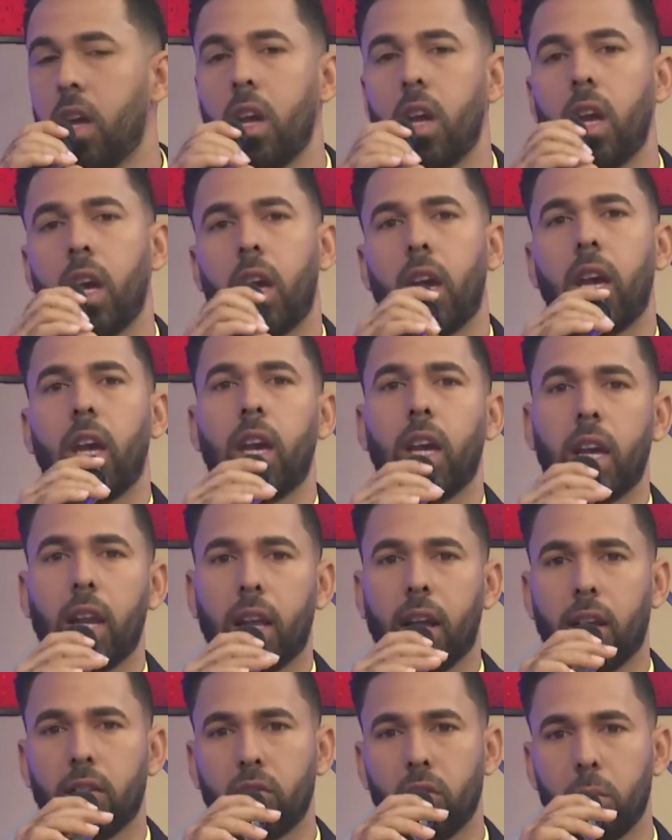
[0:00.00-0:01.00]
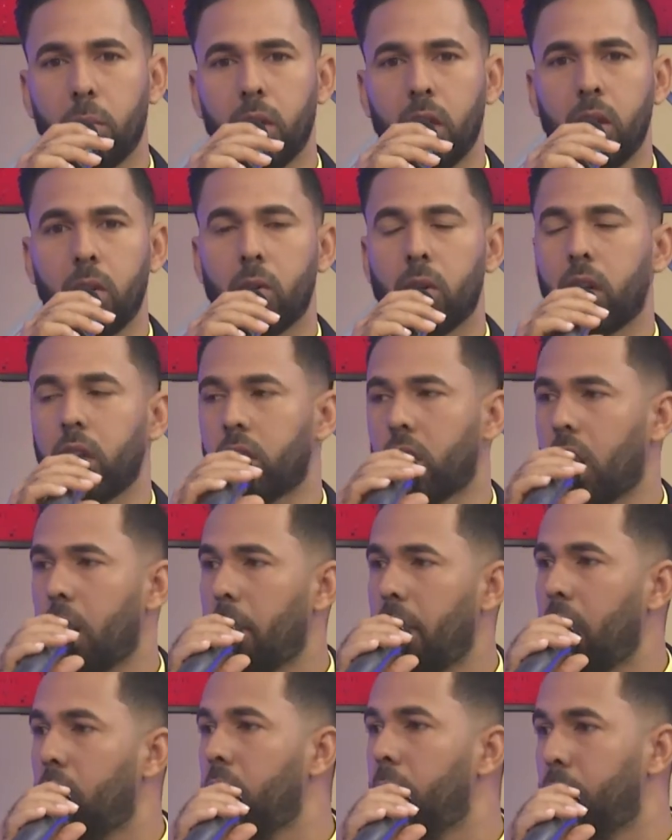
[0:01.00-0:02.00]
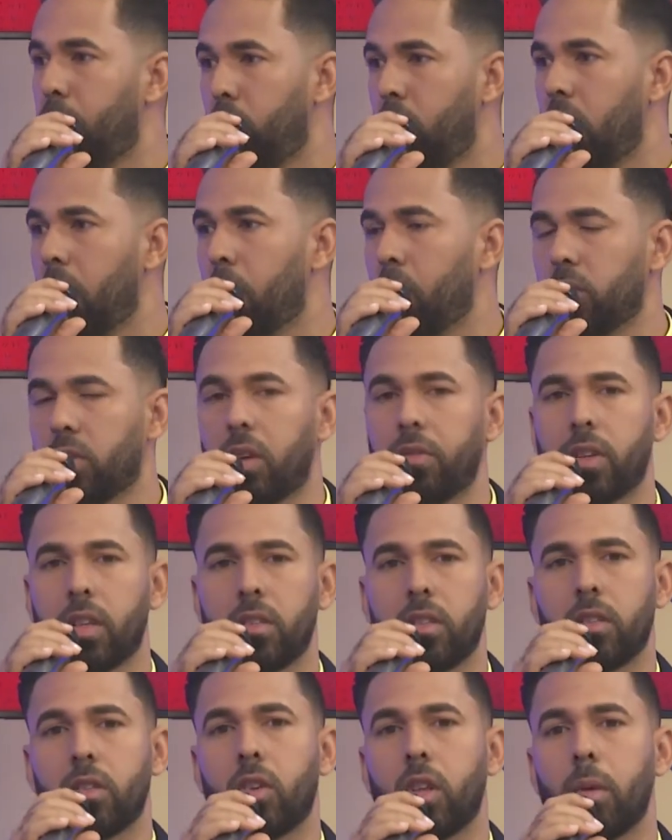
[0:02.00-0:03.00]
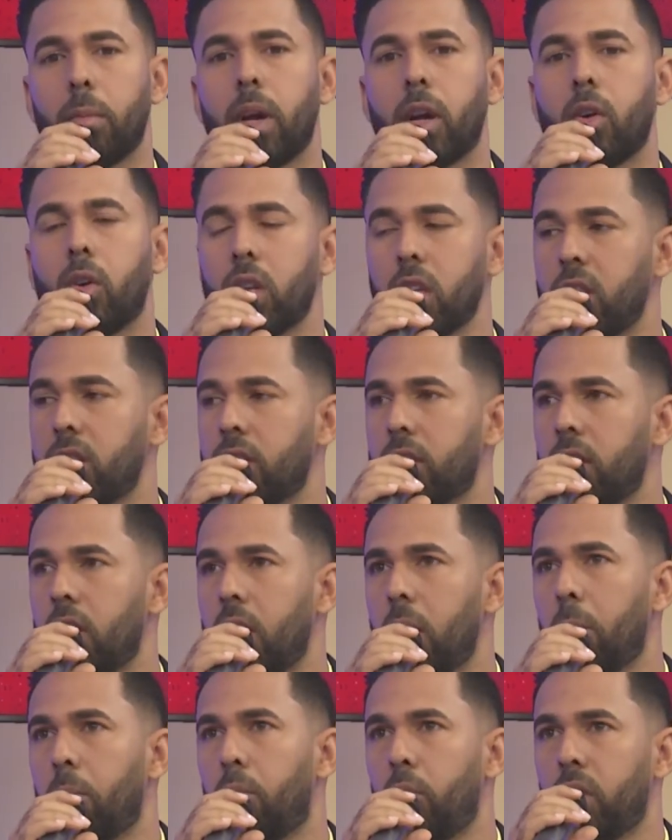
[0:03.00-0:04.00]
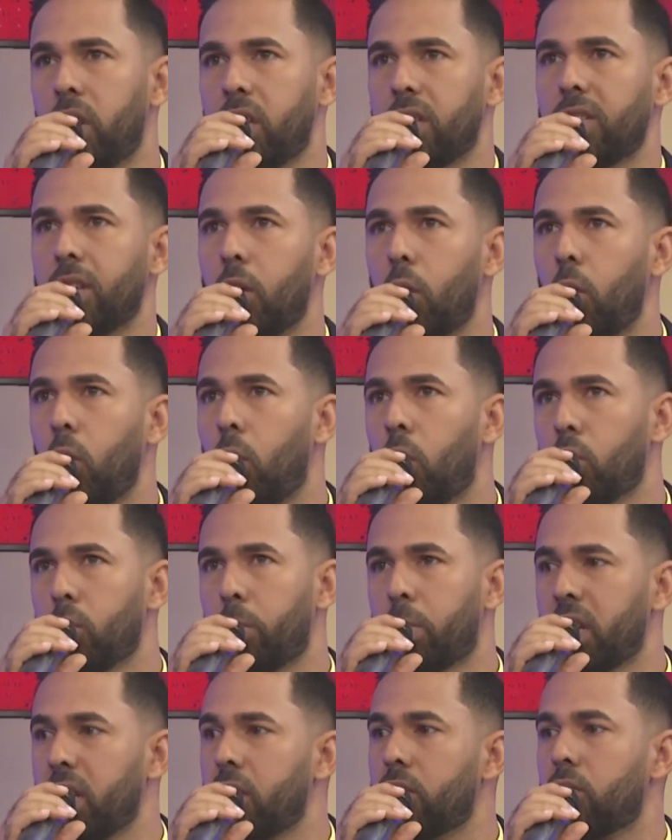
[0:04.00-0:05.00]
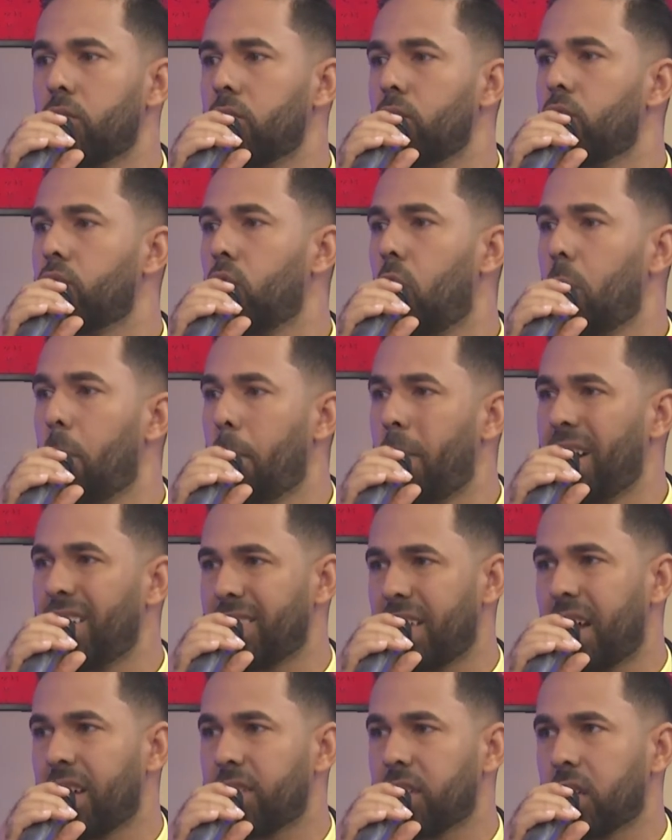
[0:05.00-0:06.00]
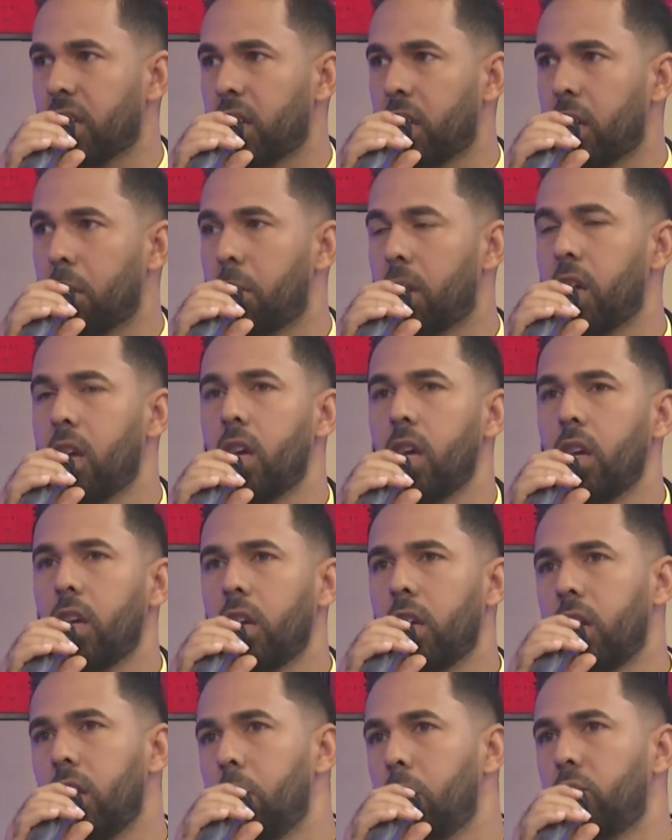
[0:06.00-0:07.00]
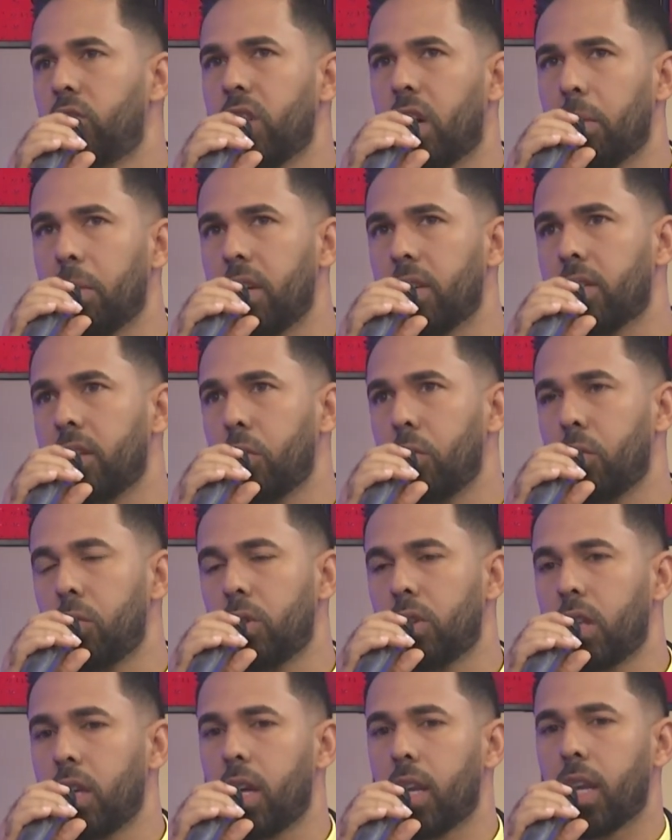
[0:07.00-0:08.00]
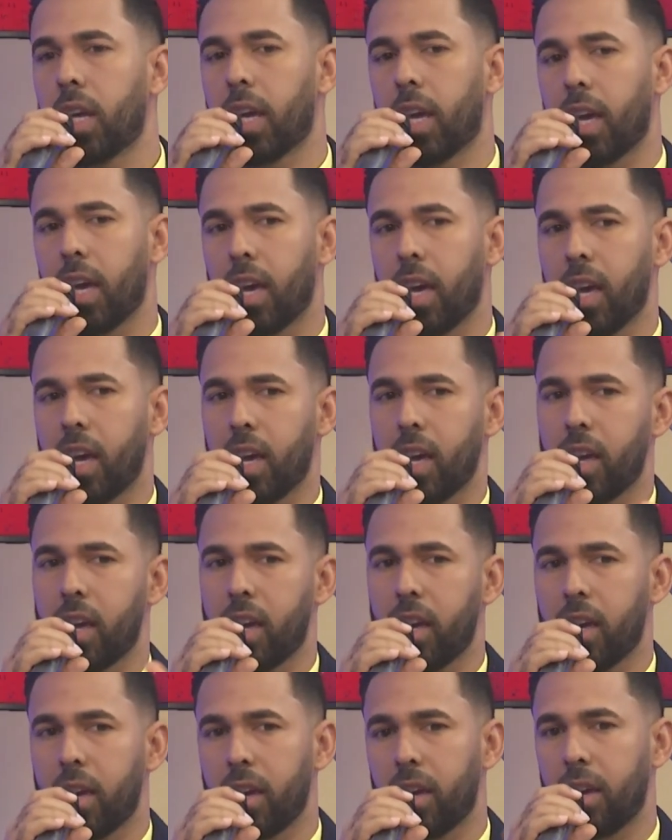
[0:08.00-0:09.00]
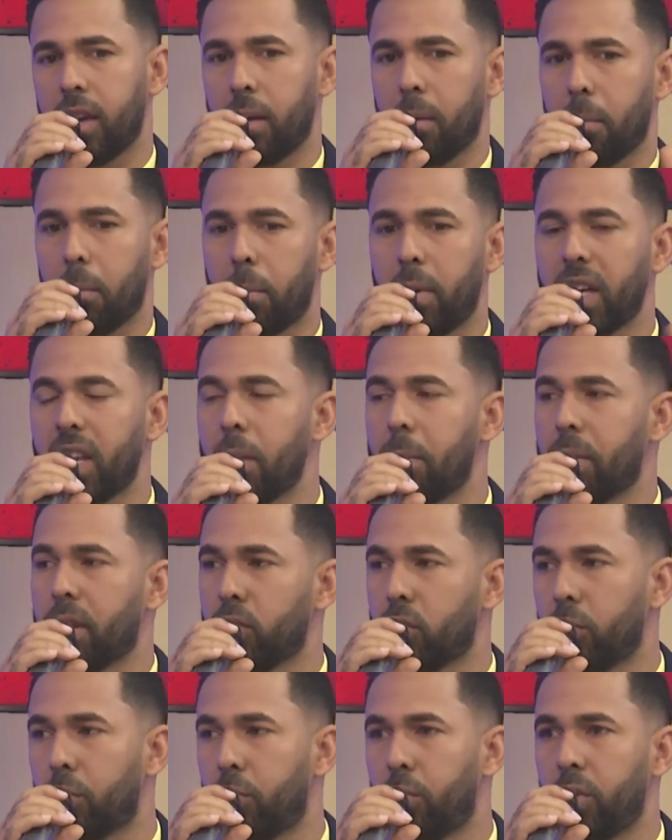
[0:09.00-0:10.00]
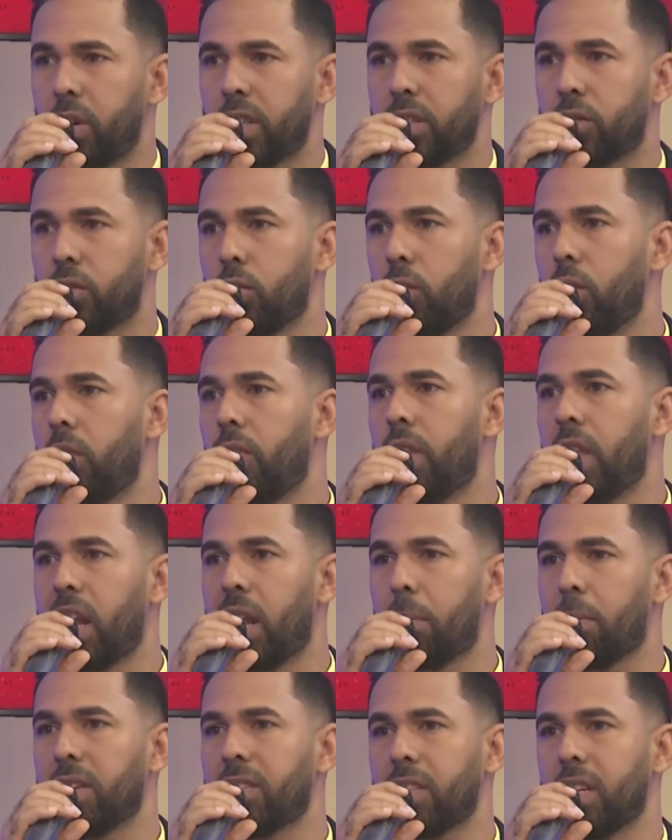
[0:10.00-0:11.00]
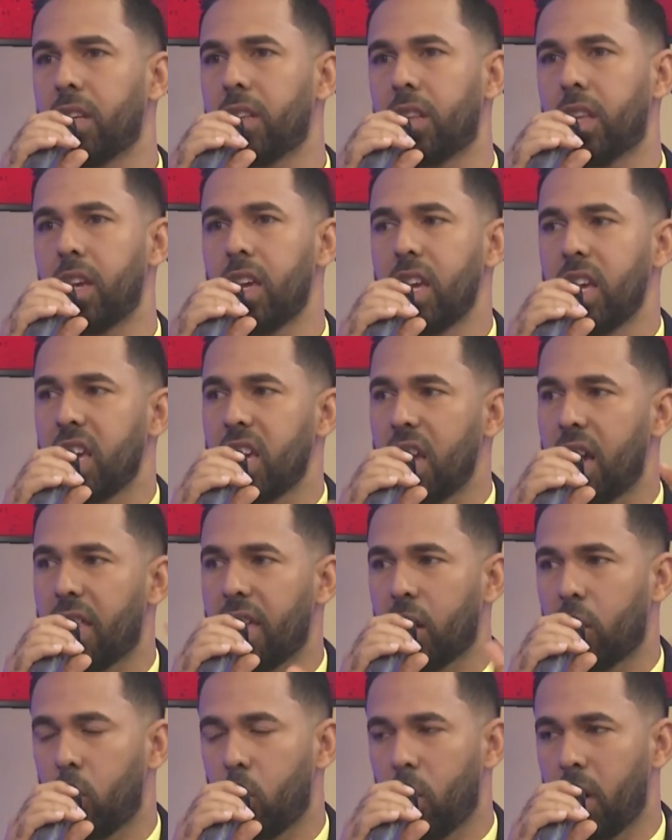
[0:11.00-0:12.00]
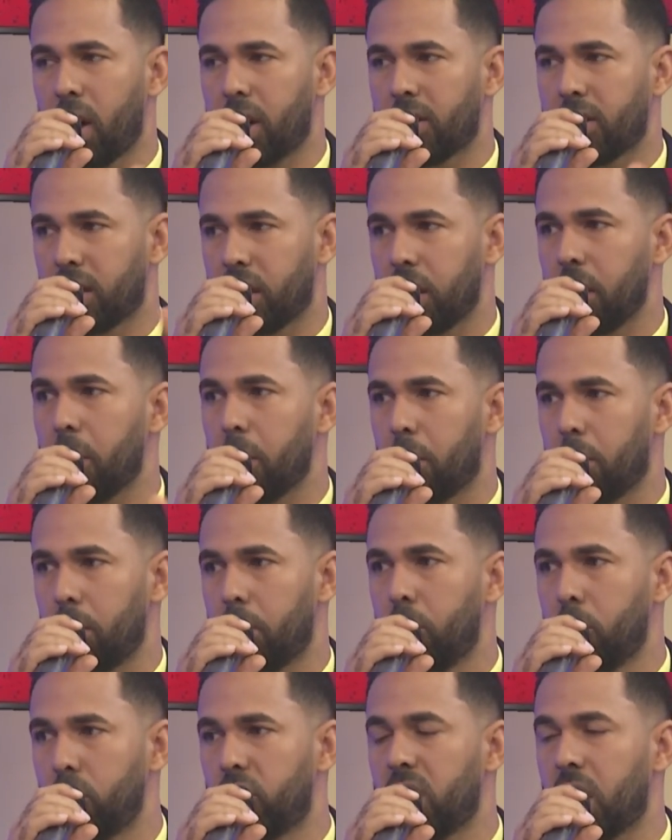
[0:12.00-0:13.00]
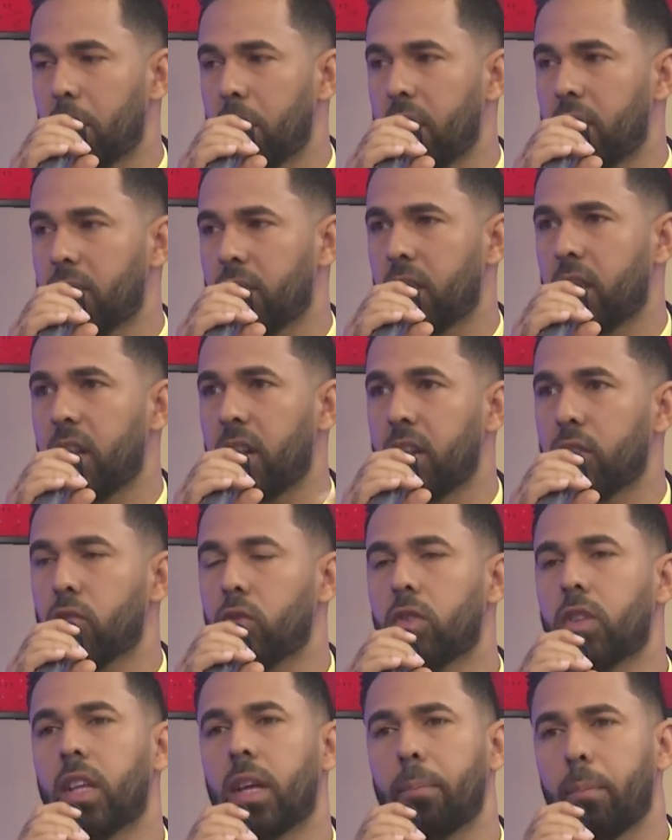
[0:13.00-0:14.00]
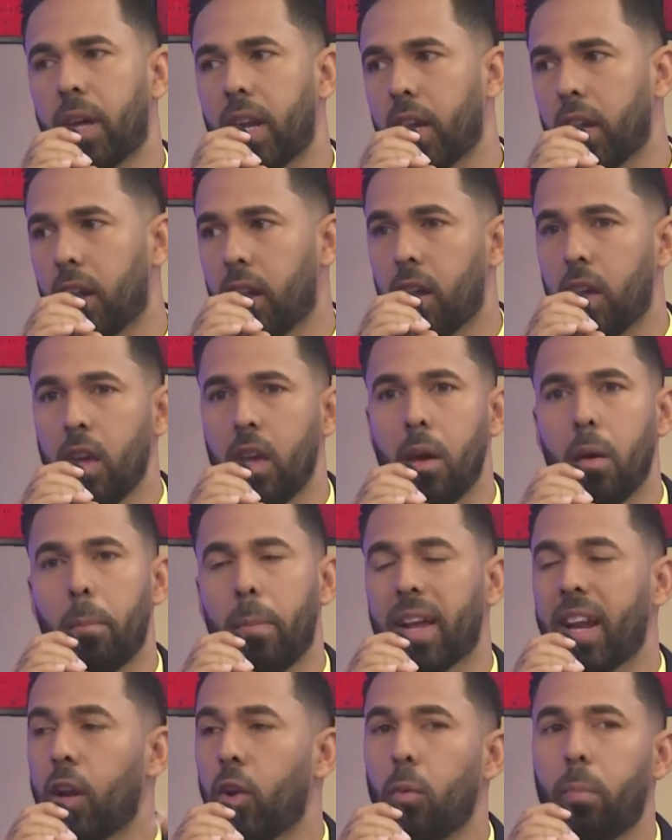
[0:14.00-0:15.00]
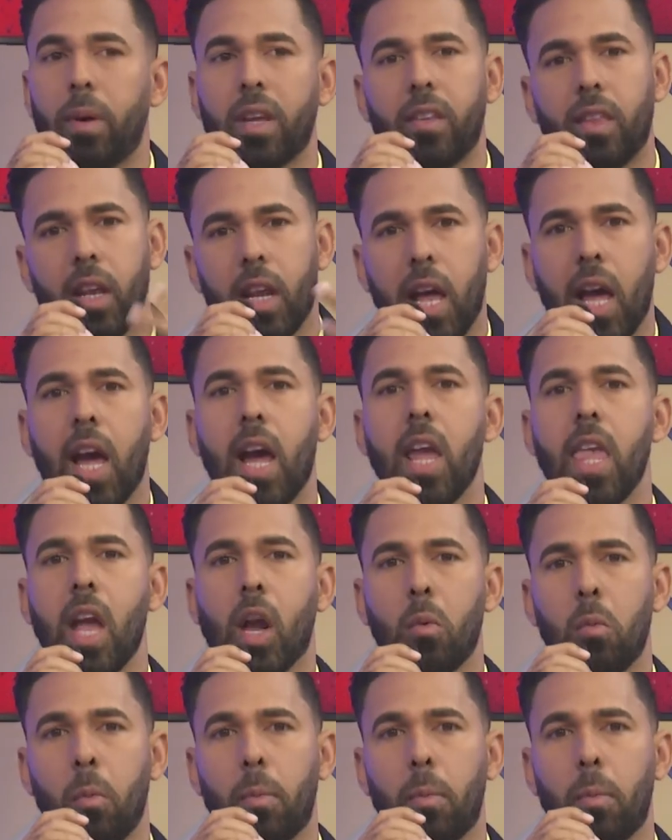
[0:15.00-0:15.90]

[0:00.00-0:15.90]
Eh, en el caso mío, que trabajo en Pueblo, San Francisco de Macorís, pues los precios son más asequibles y muchas veces uno tiene que ver el presupuesto de la paciente y adecuarse muchas veces en eso. ¿Para qué? para no perderla a ella como